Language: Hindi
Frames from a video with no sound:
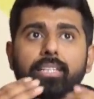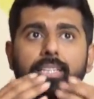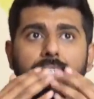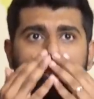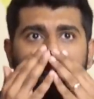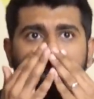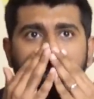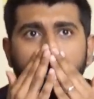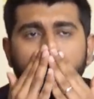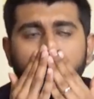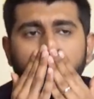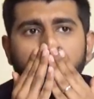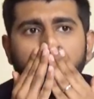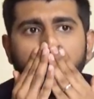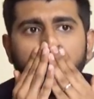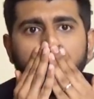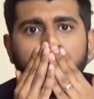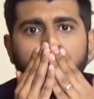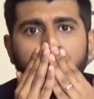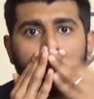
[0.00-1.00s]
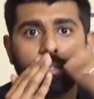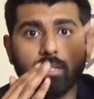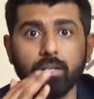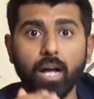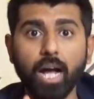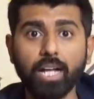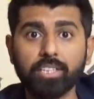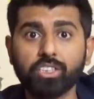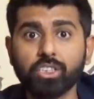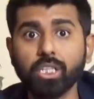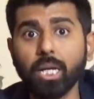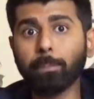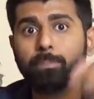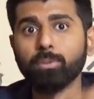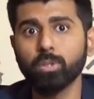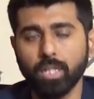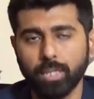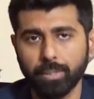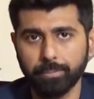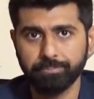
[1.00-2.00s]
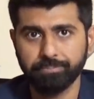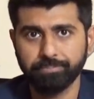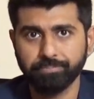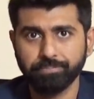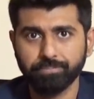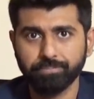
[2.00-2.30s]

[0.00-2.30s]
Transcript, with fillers: देखने की कि अच्छा बुरा